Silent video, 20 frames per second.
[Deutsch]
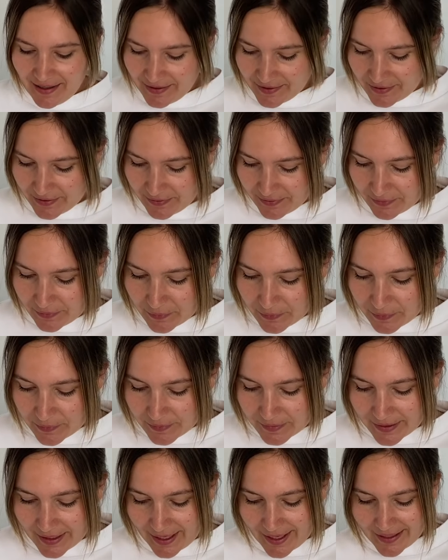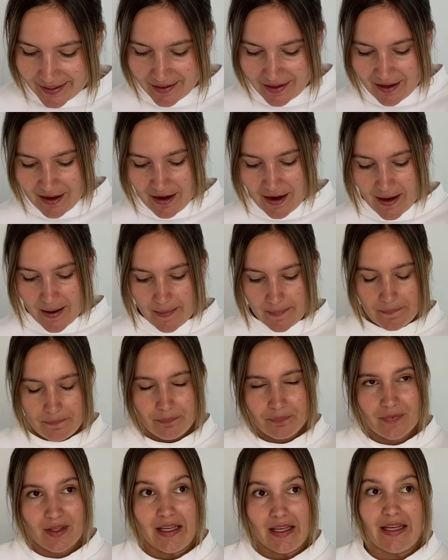So, dann
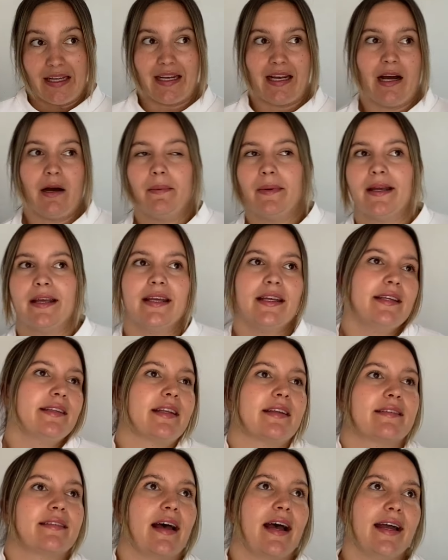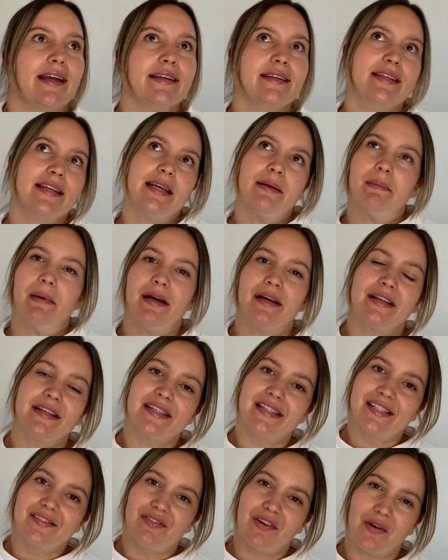ähm, glaube ich, dass ein Thema
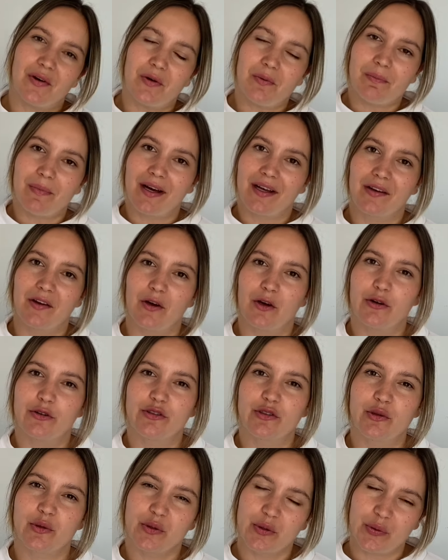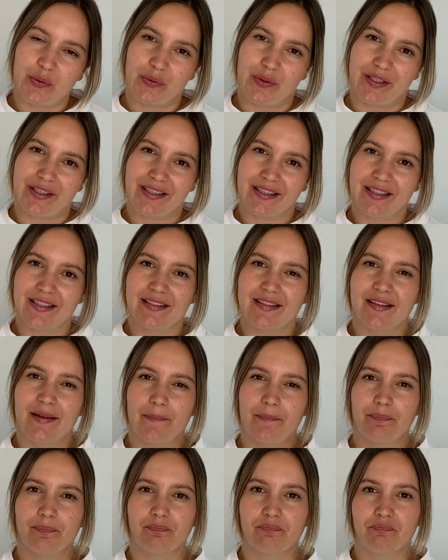ist, warum man oft unruhig ist,
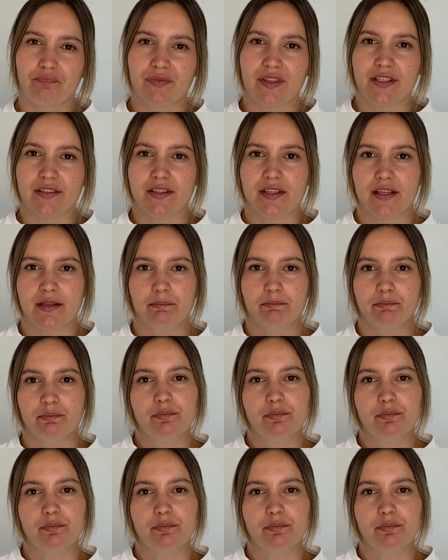diese